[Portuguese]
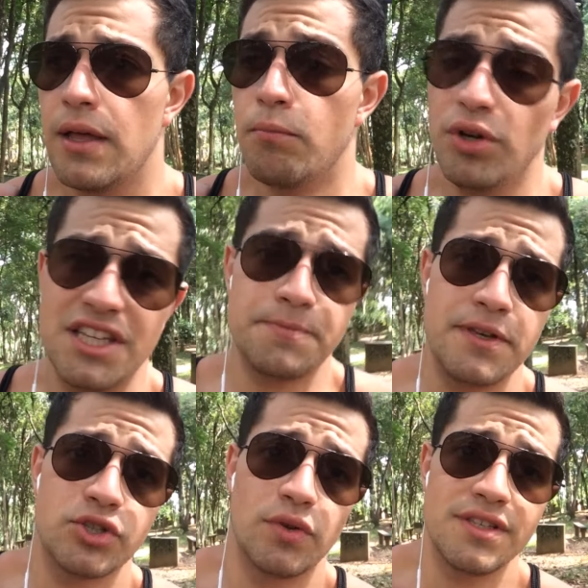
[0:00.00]
Muitas
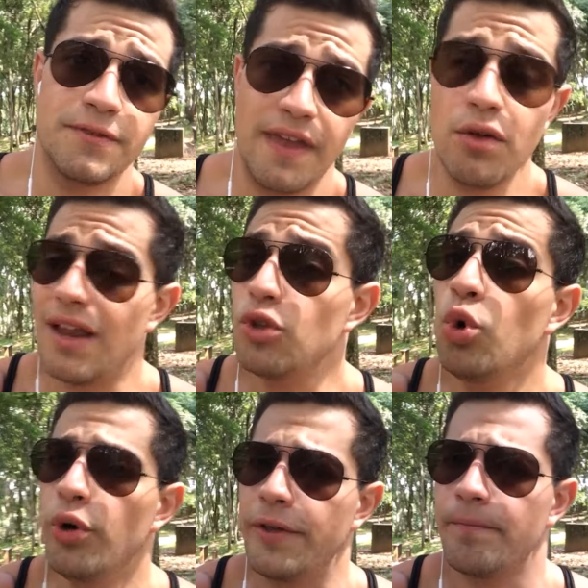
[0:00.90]
pessoas veem o lado
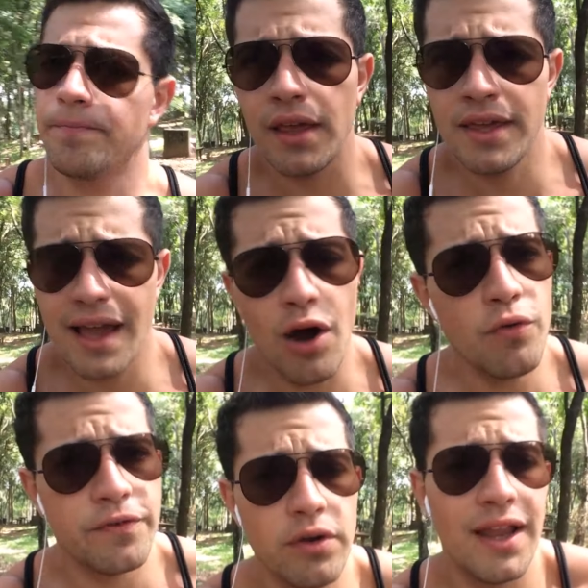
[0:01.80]
ruim e
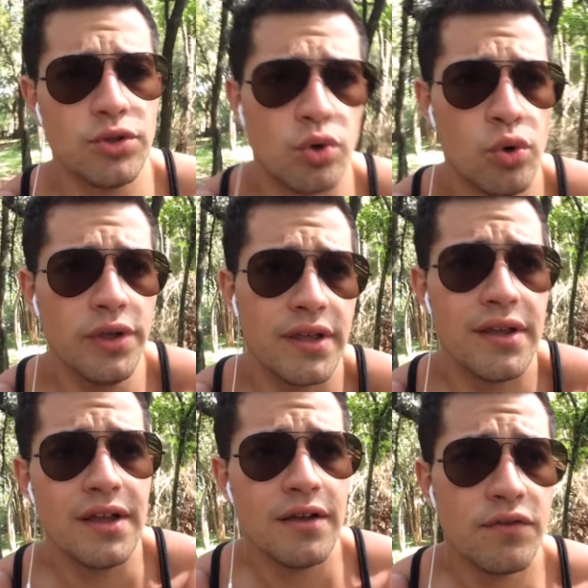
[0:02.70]
ao ver o lado ruim,
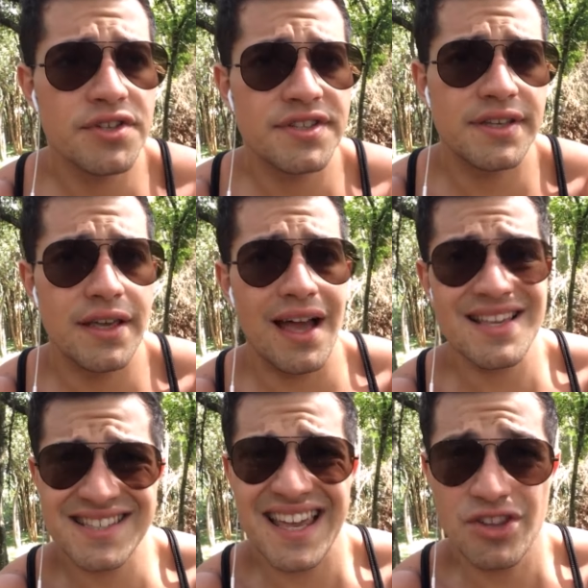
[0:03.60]
você
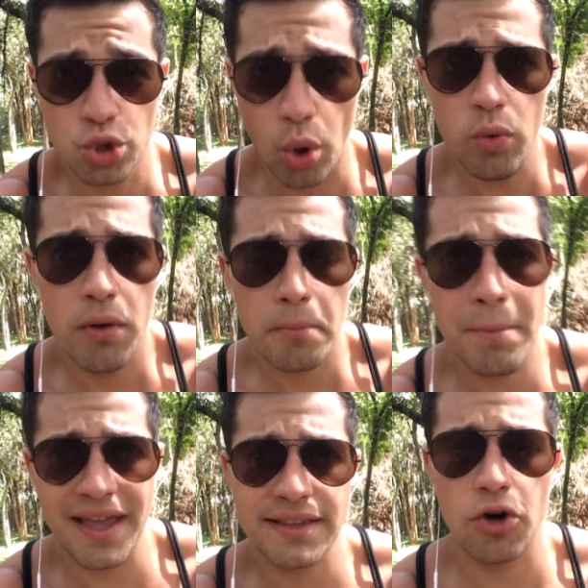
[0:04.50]
aceitou
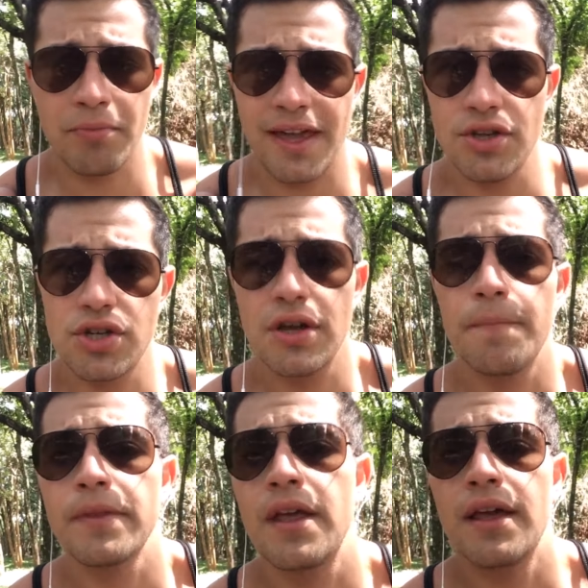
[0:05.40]
mentalmente
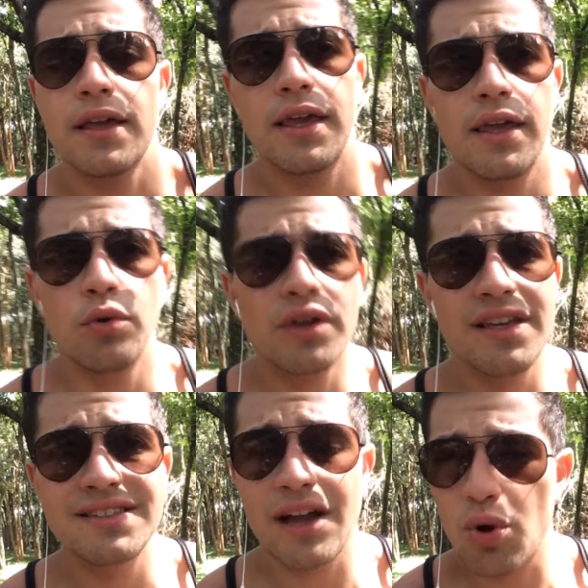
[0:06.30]
que o que
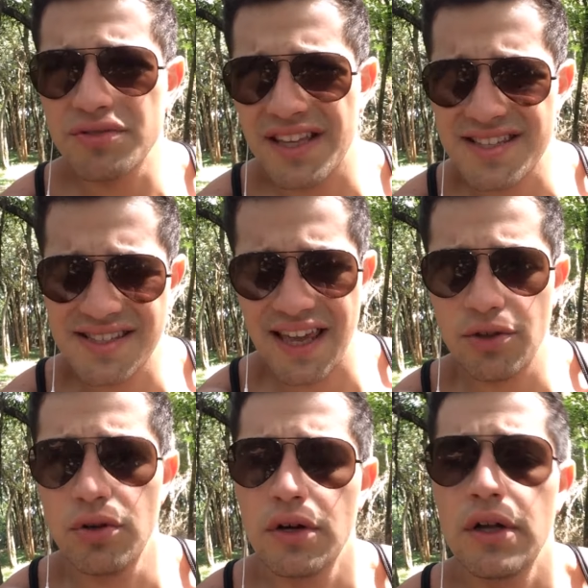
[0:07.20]
está
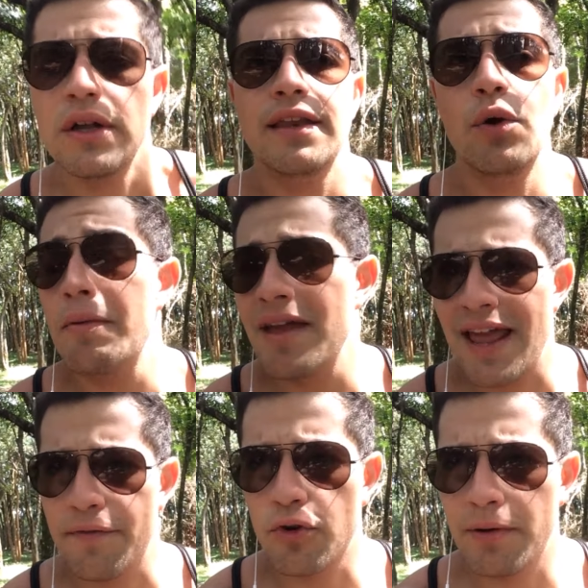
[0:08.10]
acontecendo não é
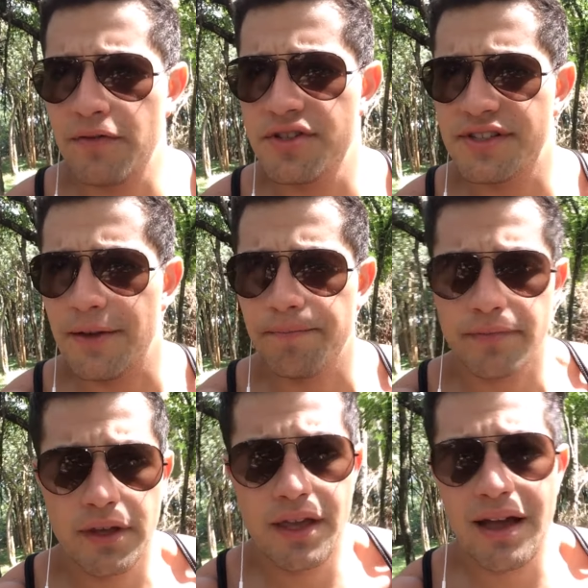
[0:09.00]
benéfico para você.
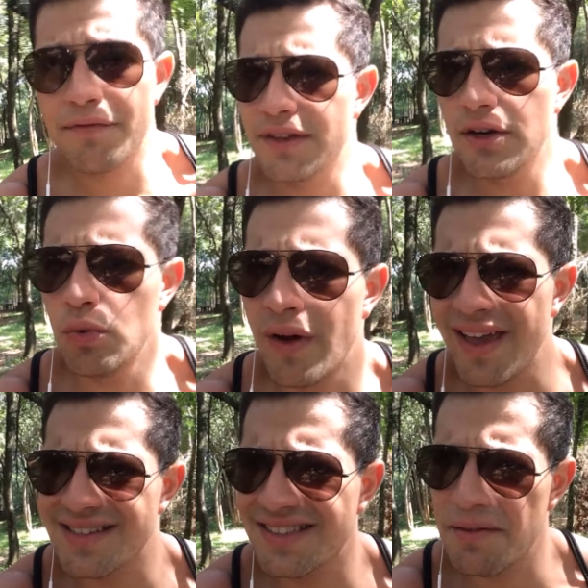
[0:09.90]
E a vida não
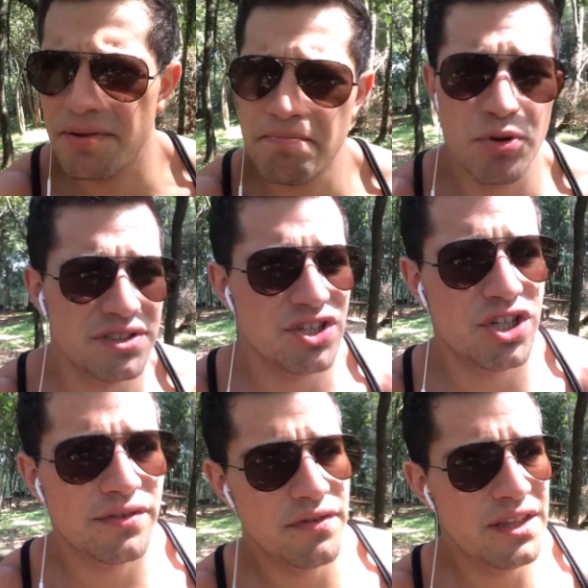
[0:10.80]
é sempre
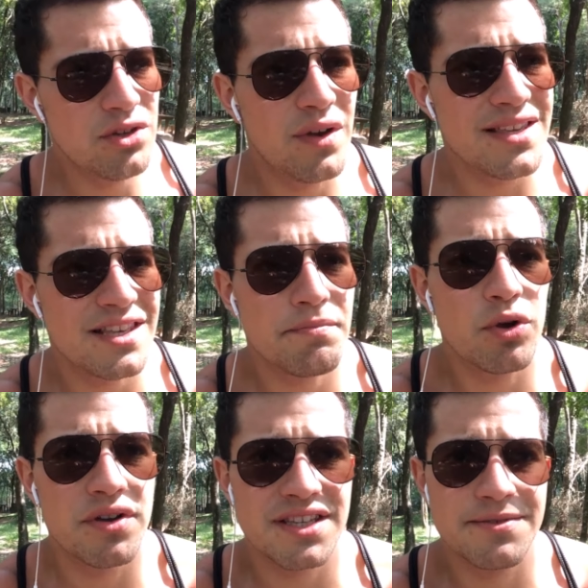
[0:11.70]
positiva, a vida não é sempre
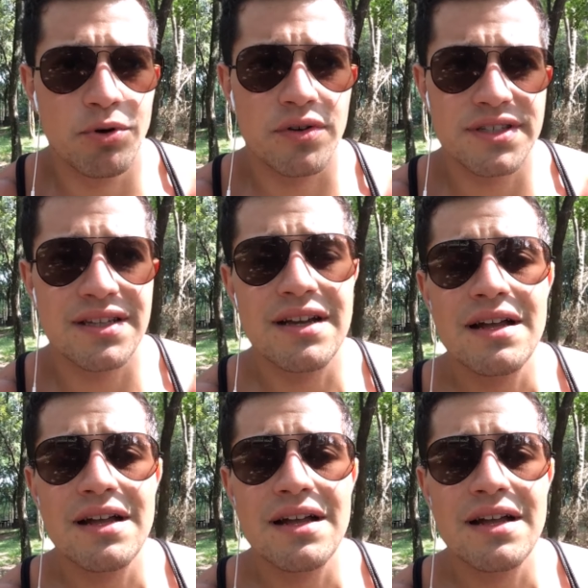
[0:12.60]
coisas boas.